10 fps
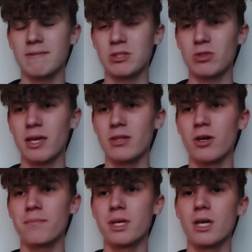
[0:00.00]
W sensie tutaj,
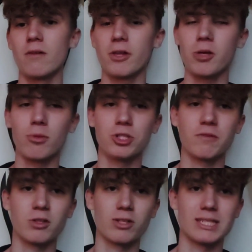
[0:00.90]
no, wiadomo, że w
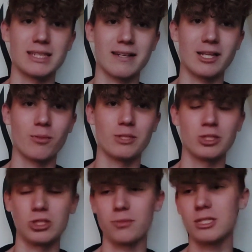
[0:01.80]
niektórych zestawach dałoby się
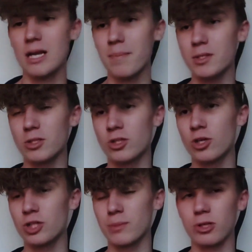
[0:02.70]
coś zrobić lepiej, coś
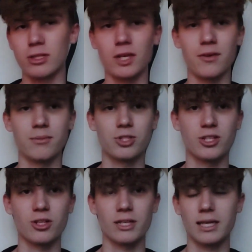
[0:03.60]
gorzej. Na przykład, nie wiem,
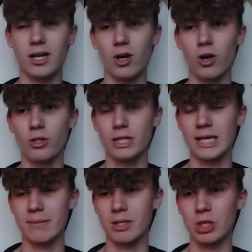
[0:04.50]
czterorękiego Oni,
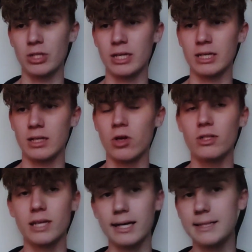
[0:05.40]
Garmadona i
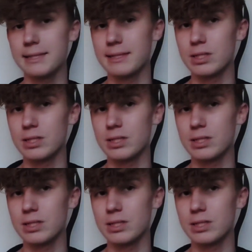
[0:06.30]
Lloyda.